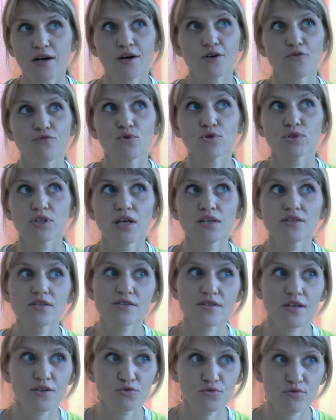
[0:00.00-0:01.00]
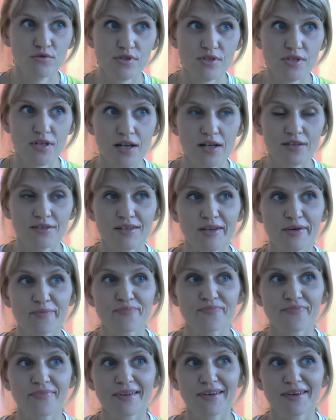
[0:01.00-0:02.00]
Вот, это с одной стороны.
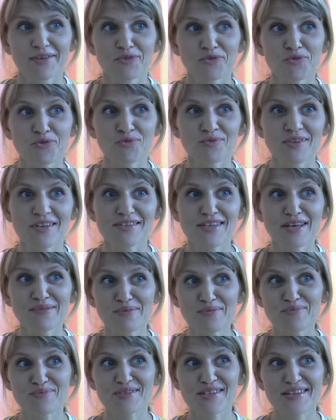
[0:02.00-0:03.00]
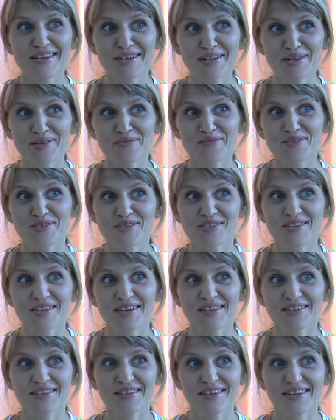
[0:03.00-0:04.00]
Но на самом деле ведь
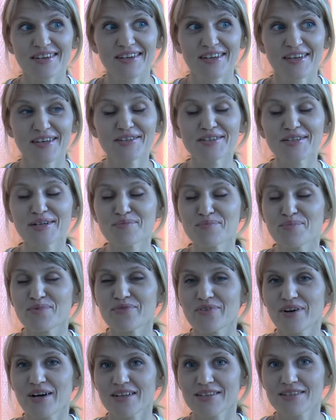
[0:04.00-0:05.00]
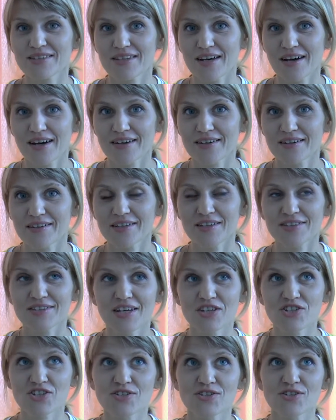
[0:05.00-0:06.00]
это редко бывает так. И
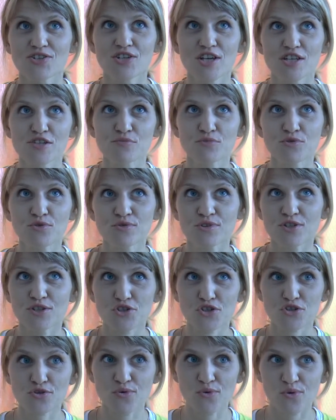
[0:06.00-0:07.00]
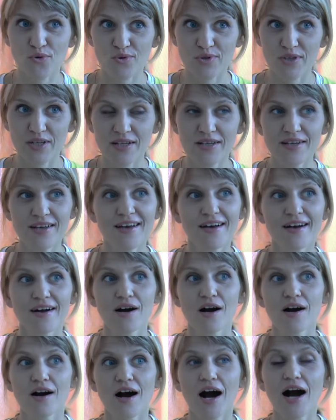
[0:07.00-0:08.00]
даже сейчас многие школы
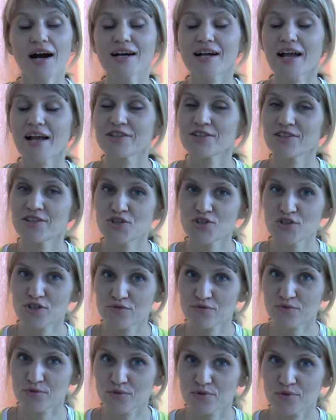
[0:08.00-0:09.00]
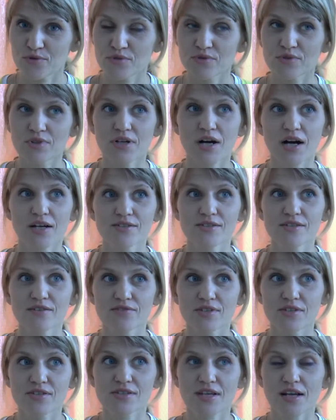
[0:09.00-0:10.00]
ограничивают
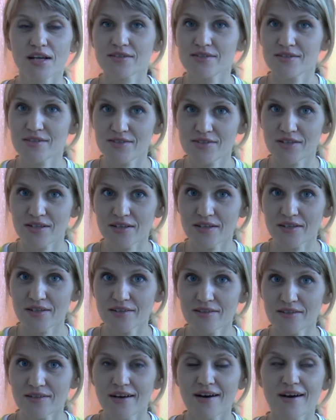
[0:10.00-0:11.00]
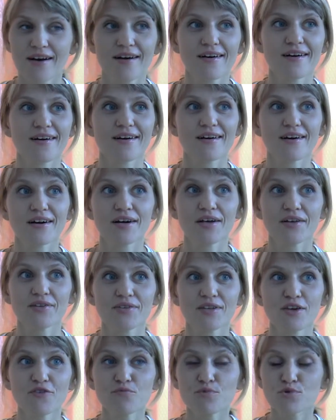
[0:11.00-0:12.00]
активность родителей, а,
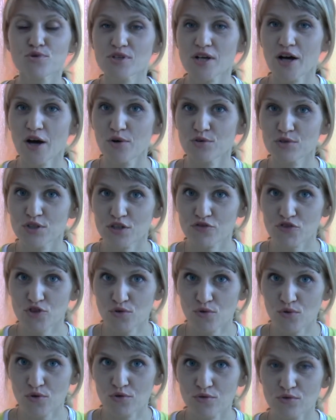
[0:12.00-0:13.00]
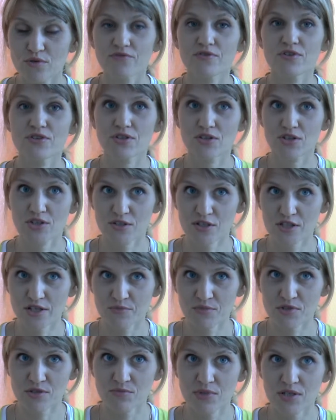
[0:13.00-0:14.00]
не впускают их в школу и в
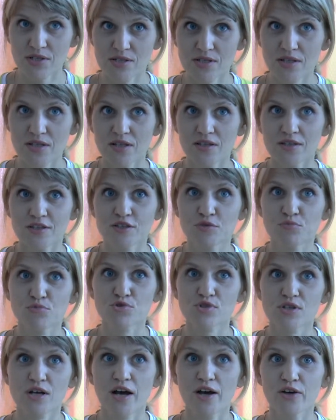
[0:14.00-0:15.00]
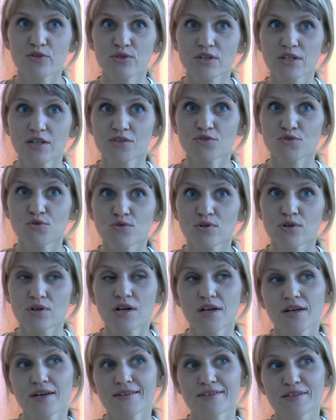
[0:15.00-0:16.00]
физическом смысле, и не допускают их до,
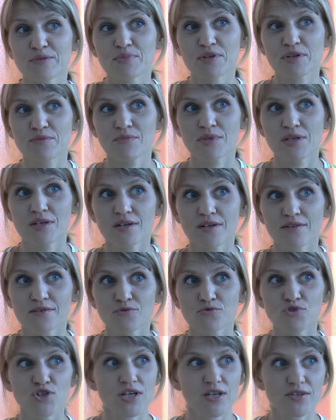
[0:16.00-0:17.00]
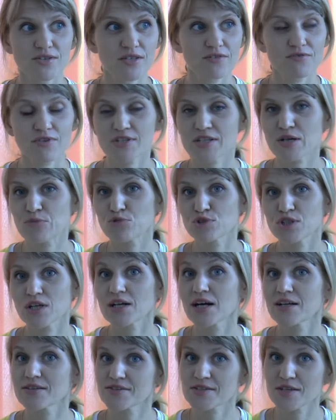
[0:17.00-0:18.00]
например, участия в разработке
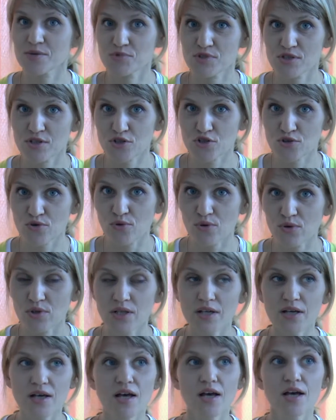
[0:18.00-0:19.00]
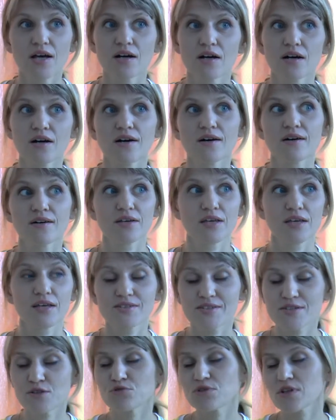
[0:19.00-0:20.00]
концепции школы, а, и
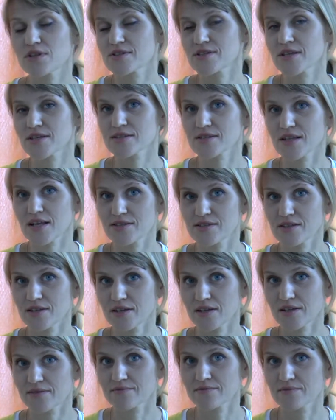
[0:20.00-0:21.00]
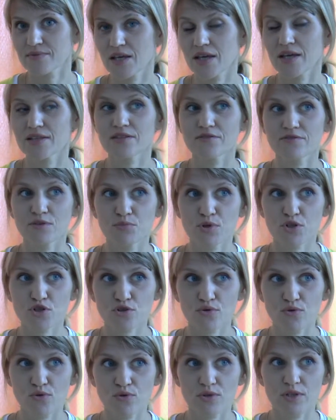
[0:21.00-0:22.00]
делают это сознательно, и это выбор
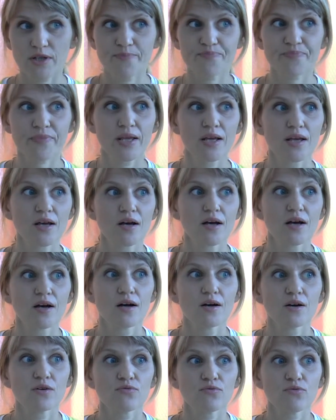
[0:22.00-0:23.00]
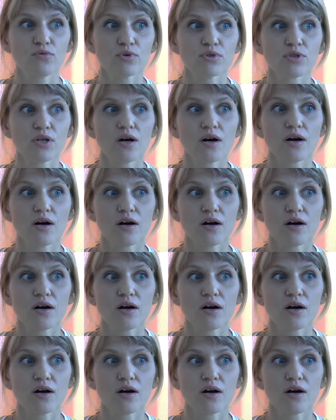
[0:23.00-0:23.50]
школы. Вот.